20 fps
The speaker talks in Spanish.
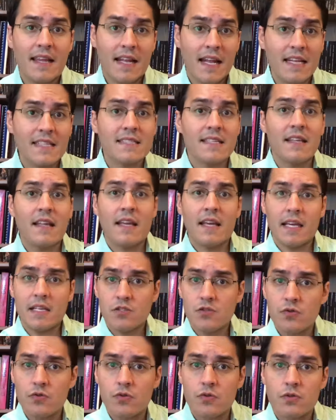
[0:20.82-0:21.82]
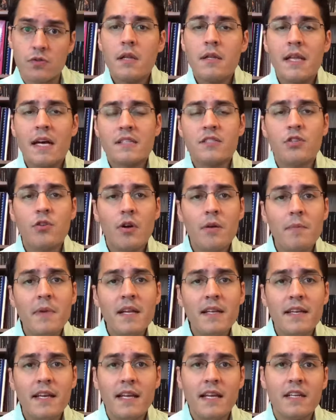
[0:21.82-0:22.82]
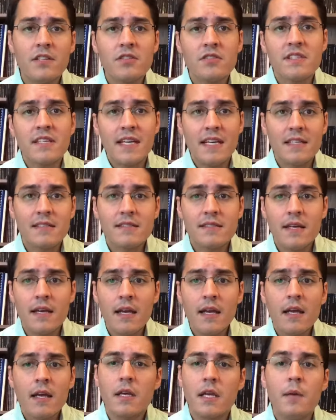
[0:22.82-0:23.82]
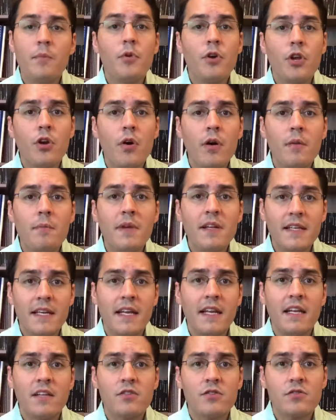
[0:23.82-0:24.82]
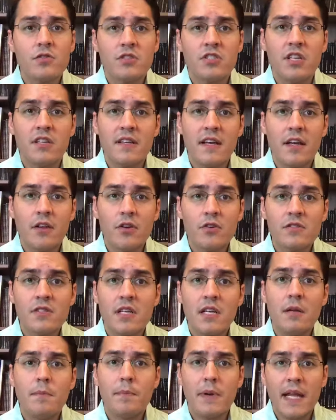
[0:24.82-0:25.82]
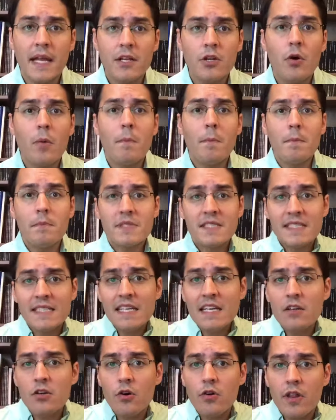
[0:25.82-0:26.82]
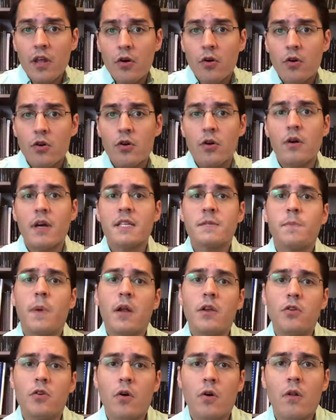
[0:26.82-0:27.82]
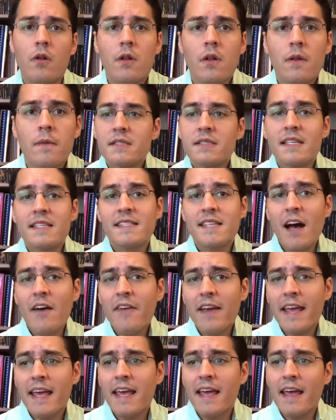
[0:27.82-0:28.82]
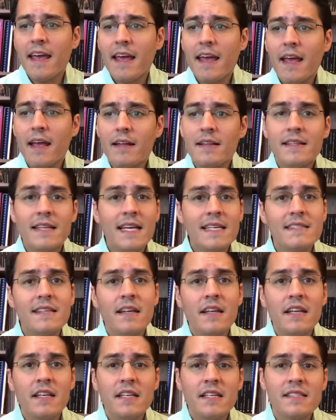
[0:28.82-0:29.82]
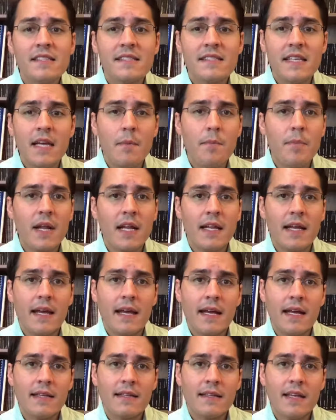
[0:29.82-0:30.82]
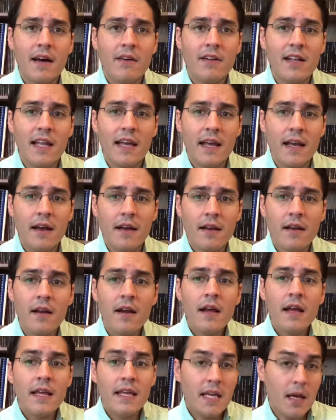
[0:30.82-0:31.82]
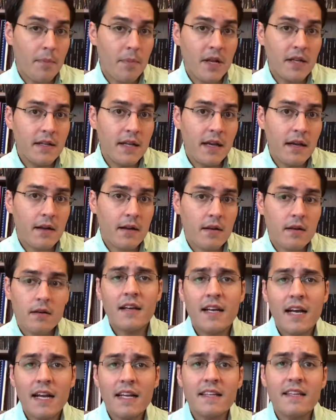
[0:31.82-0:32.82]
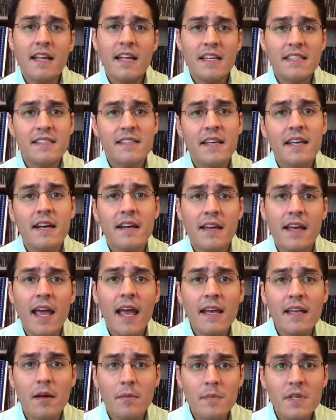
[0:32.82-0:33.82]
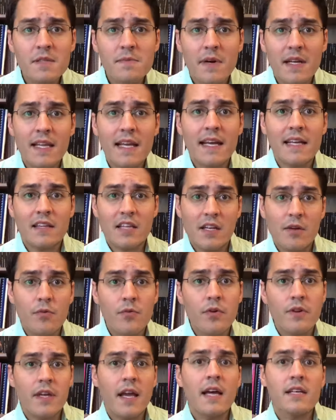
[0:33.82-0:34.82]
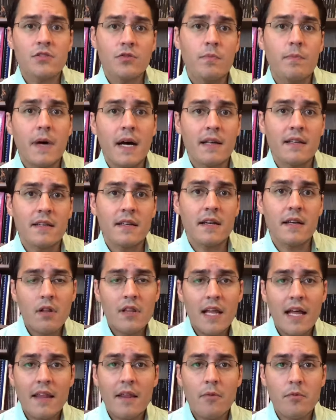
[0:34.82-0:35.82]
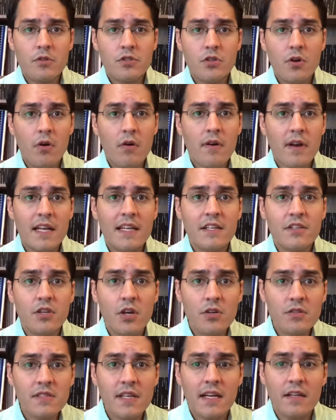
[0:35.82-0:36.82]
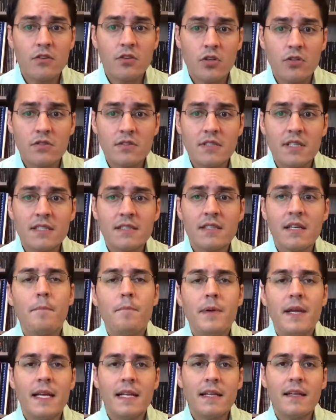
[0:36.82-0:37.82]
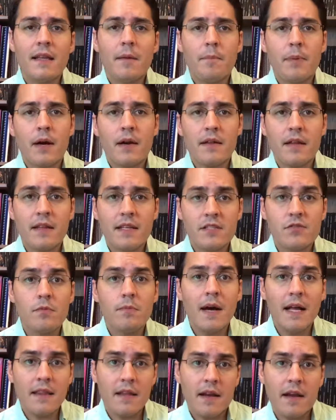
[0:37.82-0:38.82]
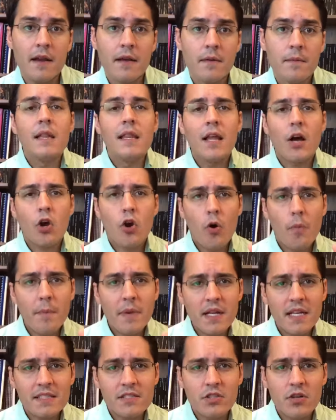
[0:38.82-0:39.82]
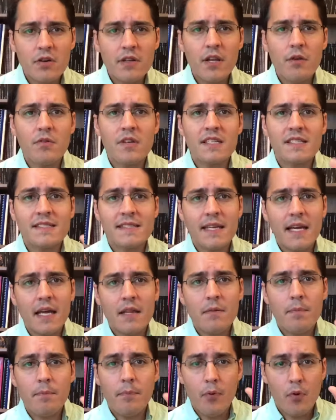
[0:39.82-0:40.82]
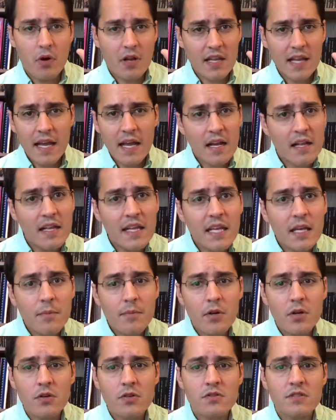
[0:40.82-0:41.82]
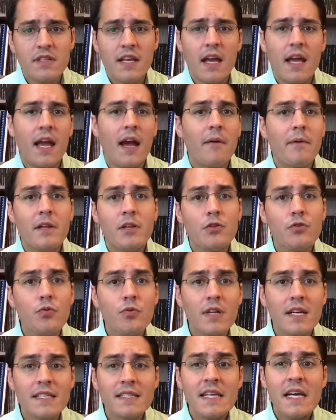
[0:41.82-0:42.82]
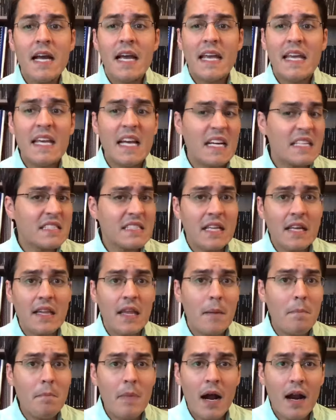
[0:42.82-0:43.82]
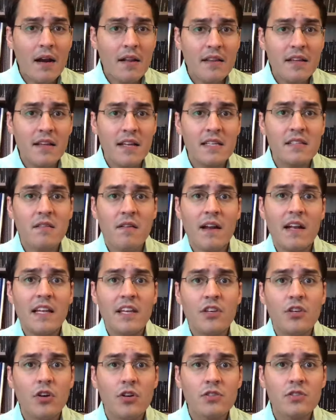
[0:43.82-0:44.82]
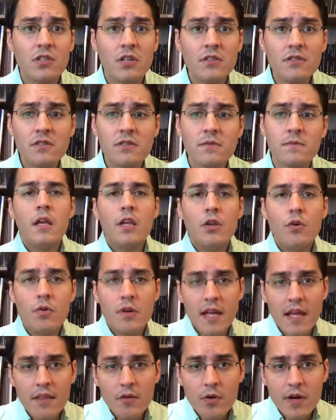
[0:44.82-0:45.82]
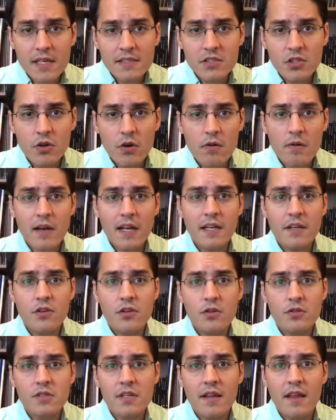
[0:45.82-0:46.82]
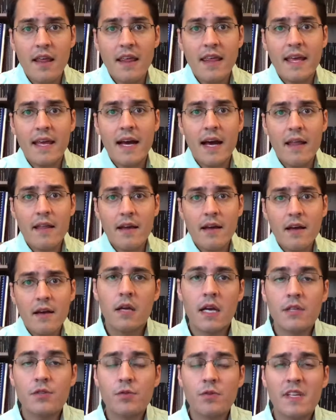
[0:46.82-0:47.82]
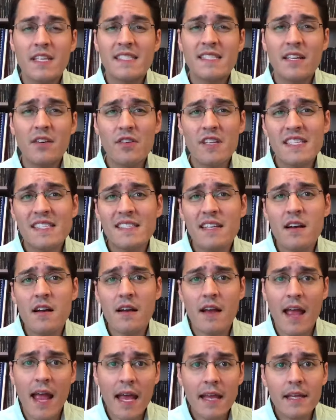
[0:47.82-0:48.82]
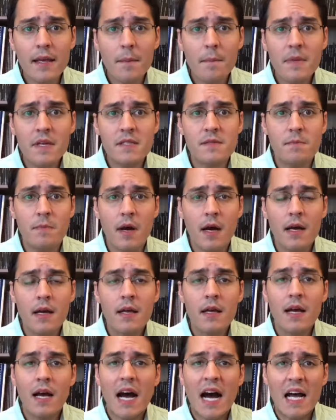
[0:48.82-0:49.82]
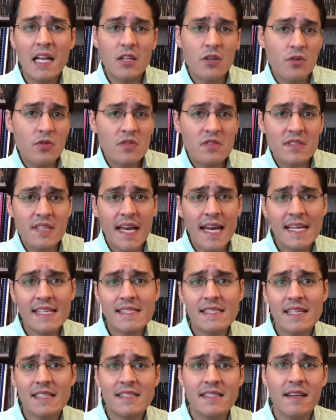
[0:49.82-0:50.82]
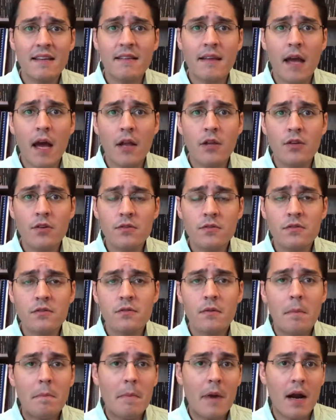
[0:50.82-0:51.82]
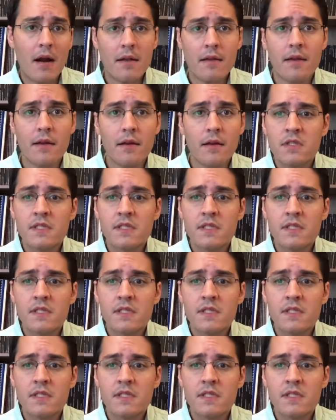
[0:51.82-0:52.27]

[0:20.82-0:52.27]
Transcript: Teresa de Jesús, nació en 1515 y murió en 1582 en el pleno siglo de oro español. Se sabe que desde niña siempre le encantaba leer y aprender, característica que ella misma le atribuye a su padre. La devoción religiosa entonces viene de parte de su madre. La combinación de una sed por leer libros de aventuras y hasta de mártires religiosos y una educación religiosa dedicada es un deseo de ser ella misma a los seis a siete años, mártir.